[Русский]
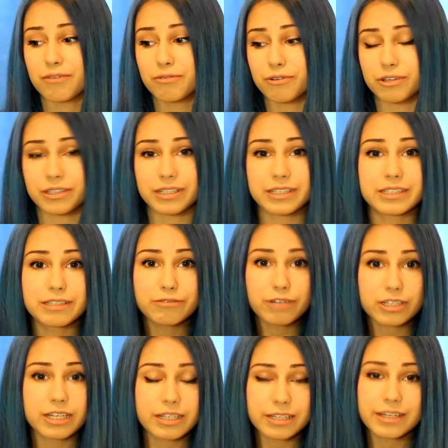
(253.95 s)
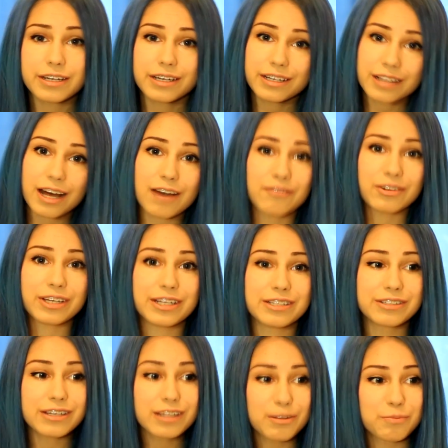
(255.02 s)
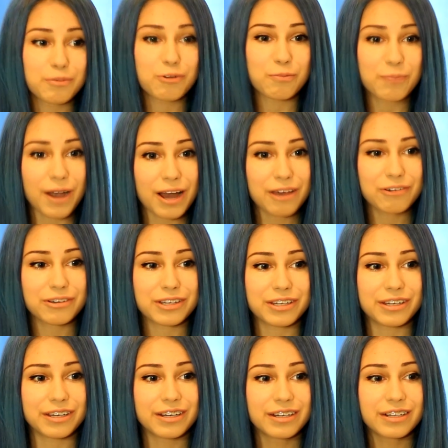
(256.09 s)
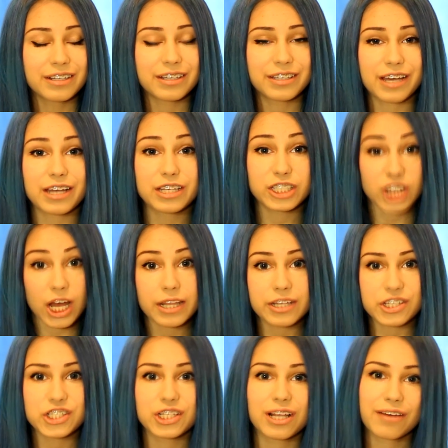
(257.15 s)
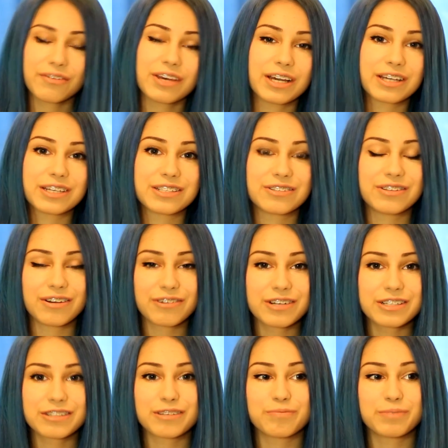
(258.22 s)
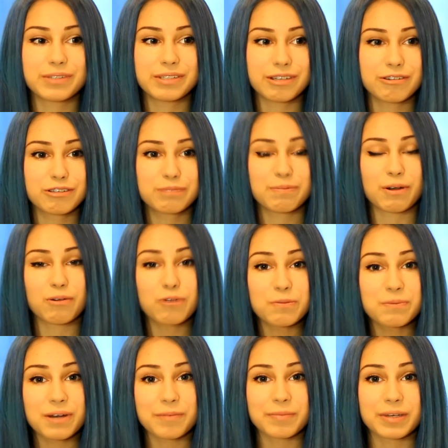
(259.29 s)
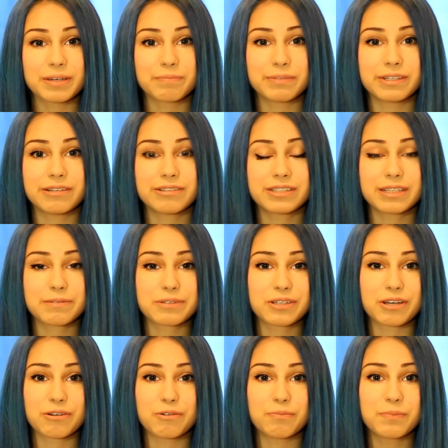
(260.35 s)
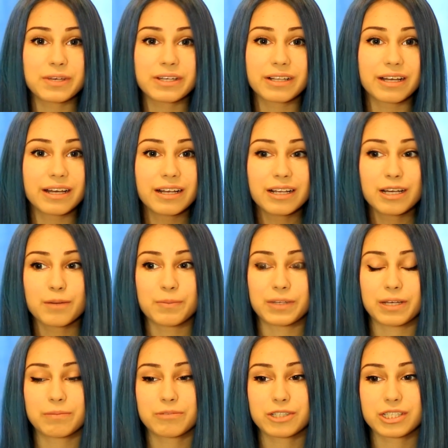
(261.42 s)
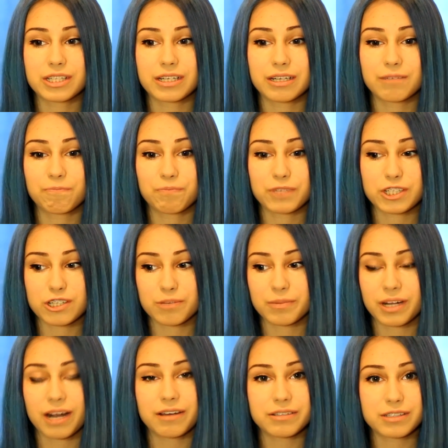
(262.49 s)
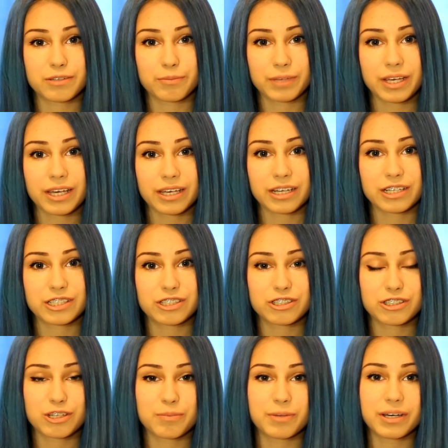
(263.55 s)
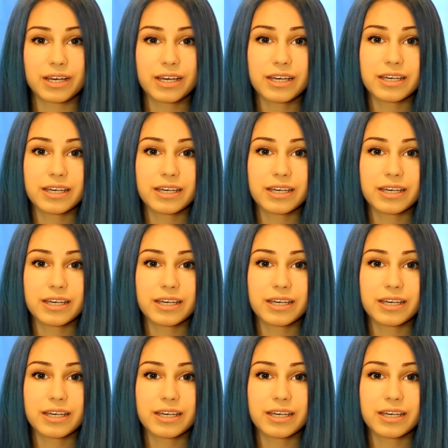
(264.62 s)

Вот. И сегодня это не реклама, я действительно покупаю, и я не жадный человек, я с удовольствием поделюсь покупками, поделюсь тем, что я купила, потому что, что нравится мне, я хочу, чтобы